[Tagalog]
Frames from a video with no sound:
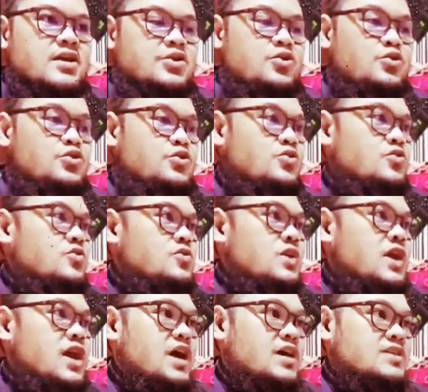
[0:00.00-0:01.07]
yun yung
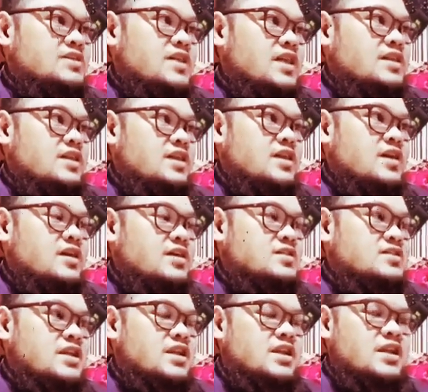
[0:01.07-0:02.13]
hak sa atin ng
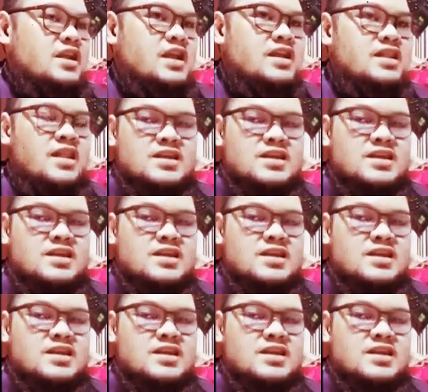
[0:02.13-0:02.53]
sarili natin.